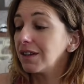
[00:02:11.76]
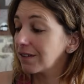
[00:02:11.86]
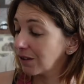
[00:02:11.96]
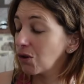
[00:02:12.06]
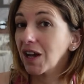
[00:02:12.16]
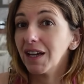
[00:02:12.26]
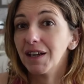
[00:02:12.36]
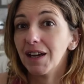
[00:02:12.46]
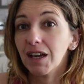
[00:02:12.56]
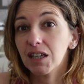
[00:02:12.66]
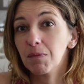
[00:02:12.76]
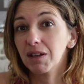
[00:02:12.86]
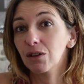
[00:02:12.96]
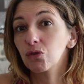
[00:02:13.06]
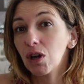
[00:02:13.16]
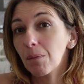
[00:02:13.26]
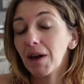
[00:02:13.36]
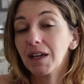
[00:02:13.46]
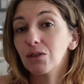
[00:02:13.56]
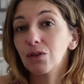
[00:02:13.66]
c'est le gars derrière qui m'a tendu un
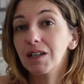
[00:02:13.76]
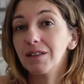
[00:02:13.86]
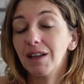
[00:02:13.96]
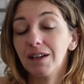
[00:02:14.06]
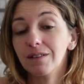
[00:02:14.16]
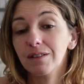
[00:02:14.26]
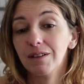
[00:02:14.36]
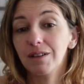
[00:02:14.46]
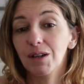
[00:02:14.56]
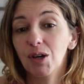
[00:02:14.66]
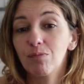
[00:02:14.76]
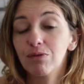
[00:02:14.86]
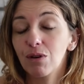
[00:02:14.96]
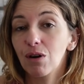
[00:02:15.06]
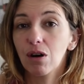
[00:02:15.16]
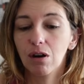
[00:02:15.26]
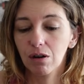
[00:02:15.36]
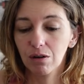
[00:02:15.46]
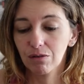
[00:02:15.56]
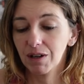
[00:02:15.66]
paquet de Kleenex euh, pour,
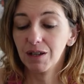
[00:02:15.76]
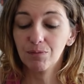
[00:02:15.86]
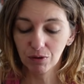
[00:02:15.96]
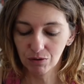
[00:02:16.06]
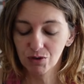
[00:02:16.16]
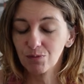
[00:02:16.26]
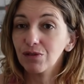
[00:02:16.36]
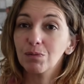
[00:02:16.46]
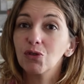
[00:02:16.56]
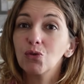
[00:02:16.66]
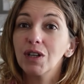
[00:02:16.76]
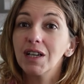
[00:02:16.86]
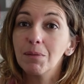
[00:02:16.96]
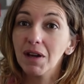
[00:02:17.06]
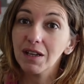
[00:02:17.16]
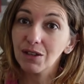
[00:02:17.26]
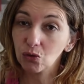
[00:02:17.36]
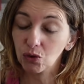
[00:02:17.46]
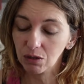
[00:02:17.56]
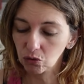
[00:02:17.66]
euh, voyez, pour que je puisse m'essuyer les mains et
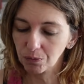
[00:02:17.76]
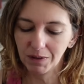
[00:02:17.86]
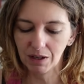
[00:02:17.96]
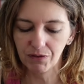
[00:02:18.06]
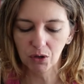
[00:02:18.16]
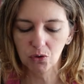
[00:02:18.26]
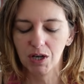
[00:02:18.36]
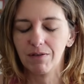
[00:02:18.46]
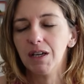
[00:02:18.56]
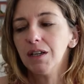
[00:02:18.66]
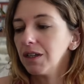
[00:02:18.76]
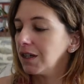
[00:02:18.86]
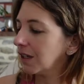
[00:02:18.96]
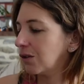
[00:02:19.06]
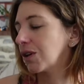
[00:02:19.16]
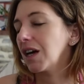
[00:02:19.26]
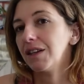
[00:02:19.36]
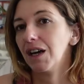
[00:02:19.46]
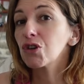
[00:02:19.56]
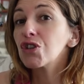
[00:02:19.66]
essuyer toutes mes affaires que j'avais. Et le gars
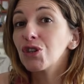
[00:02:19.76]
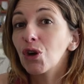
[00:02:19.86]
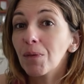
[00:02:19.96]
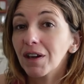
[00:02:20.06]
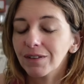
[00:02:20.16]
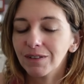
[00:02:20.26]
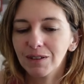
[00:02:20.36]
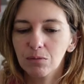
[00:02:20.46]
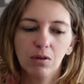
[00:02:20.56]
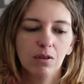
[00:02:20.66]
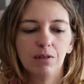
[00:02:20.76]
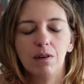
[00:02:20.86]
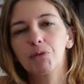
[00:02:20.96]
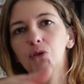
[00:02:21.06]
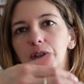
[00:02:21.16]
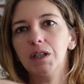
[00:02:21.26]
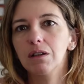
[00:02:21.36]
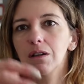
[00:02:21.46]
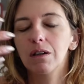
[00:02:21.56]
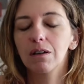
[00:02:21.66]
derrière, je lui dis non, merci, c'est bon, il va me donner
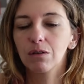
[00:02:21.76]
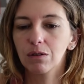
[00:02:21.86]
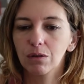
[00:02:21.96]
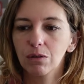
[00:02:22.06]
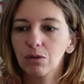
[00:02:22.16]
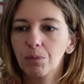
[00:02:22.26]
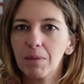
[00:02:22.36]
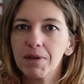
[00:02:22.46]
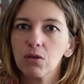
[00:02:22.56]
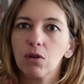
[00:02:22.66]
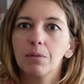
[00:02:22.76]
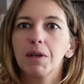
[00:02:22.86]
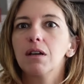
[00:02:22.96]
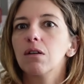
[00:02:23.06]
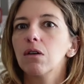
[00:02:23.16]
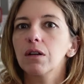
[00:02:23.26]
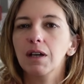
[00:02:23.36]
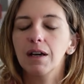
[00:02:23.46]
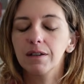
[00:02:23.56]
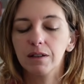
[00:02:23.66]
euh, le, papier, quoi. Mais
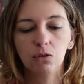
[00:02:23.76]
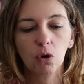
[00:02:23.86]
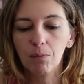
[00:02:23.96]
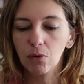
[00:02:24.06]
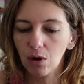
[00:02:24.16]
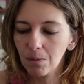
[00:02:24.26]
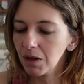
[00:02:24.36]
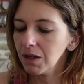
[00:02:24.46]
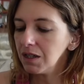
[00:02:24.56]
l'autre, trois plombes.